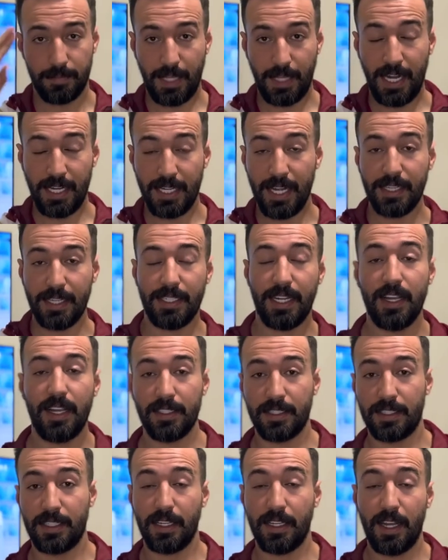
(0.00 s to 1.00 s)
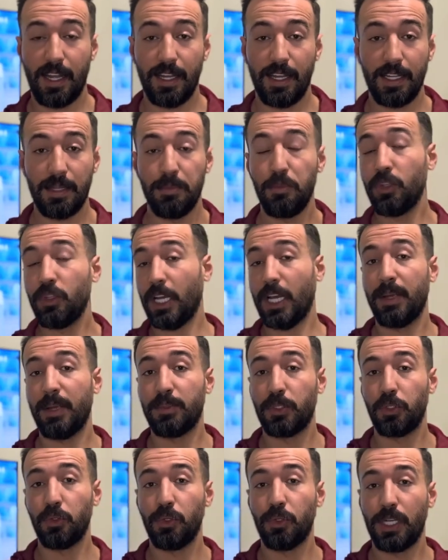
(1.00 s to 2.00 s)
تحياتي يا أصدقائي منتخب
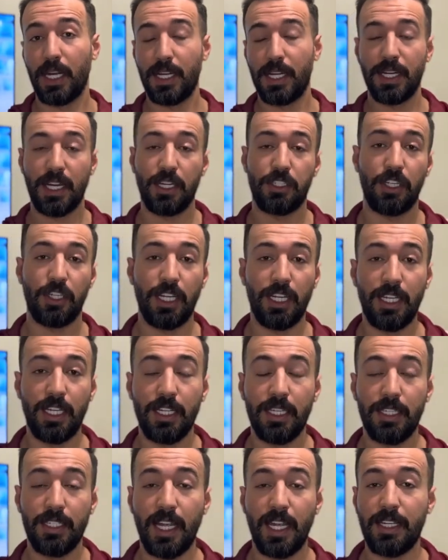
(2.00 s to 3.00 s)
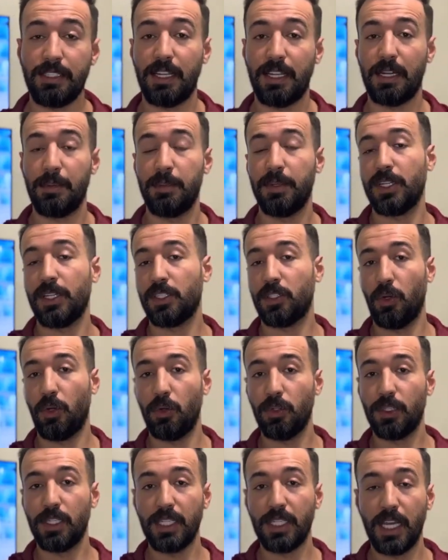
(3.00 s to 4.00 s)
سوريا للناشئين يخسر من
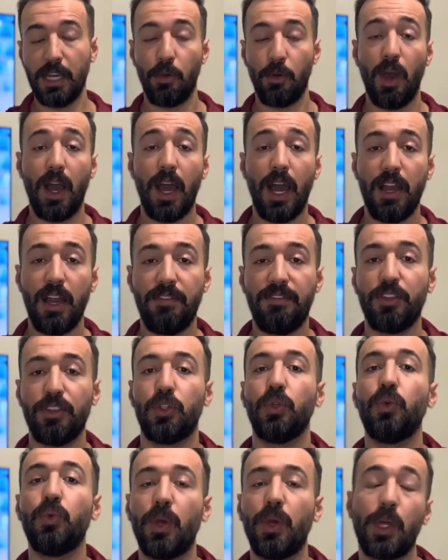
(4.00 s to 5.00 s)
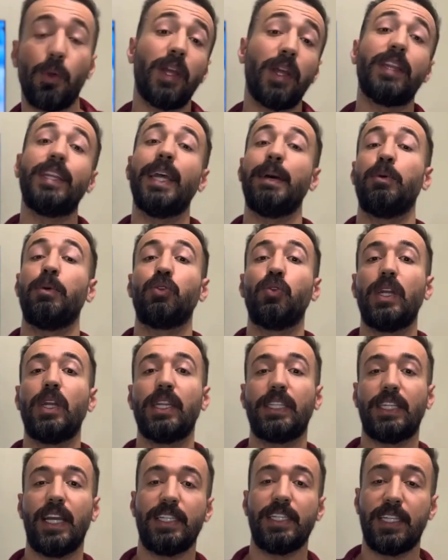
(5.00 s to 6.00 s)
السعودية والفتوه يودع بطولة
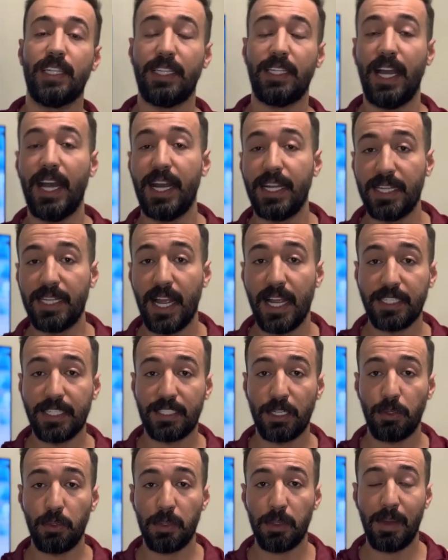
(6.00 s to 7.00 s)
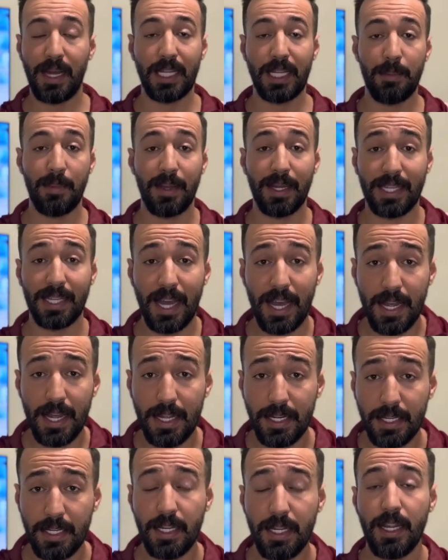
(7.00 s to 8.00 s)
كأس الاتحاد الآسيوي بعدما
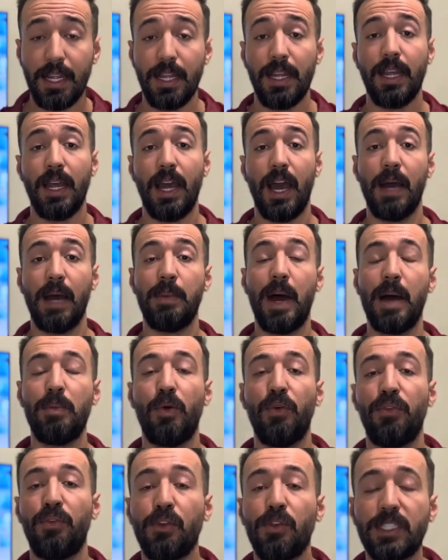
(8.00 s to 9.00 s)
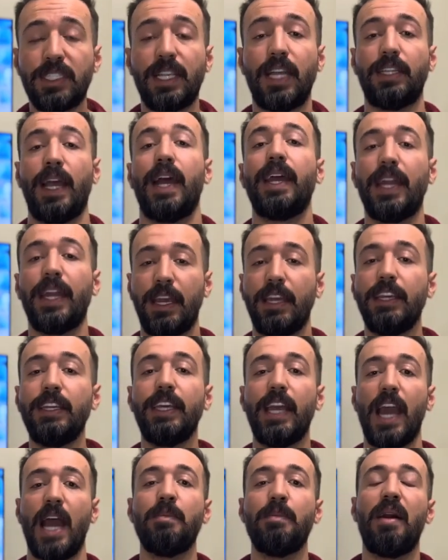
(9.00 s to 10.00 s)
كان أمامه فرصة
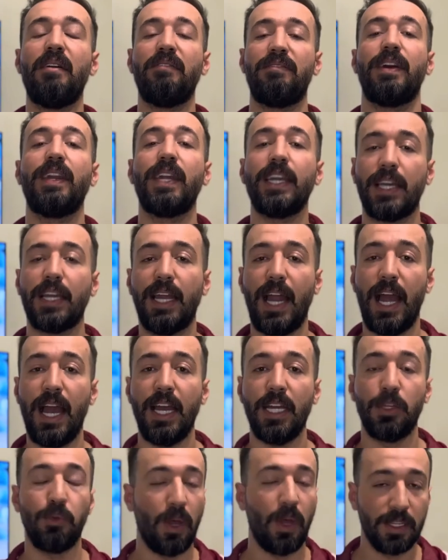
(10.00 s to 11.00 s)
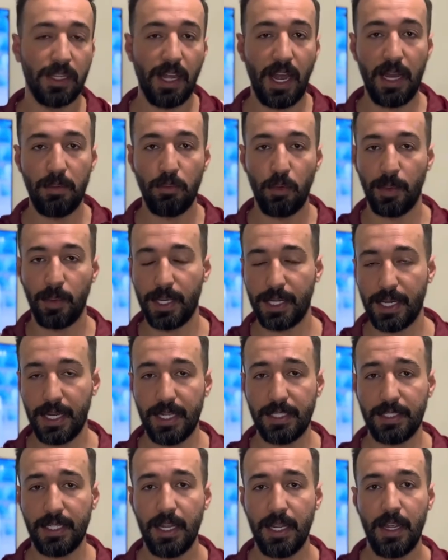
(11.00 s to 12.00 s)
تاريخية أمام فريق العهد وأضاع
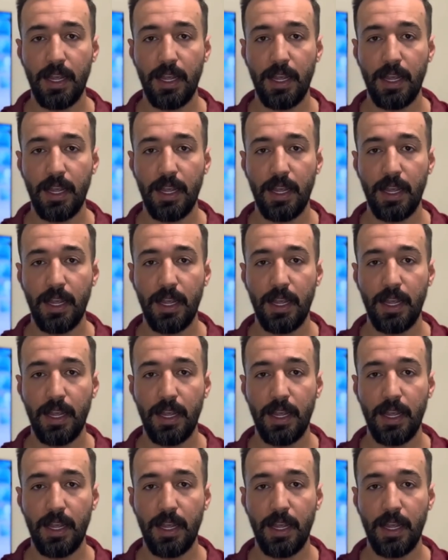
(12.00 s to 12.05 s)
المباراة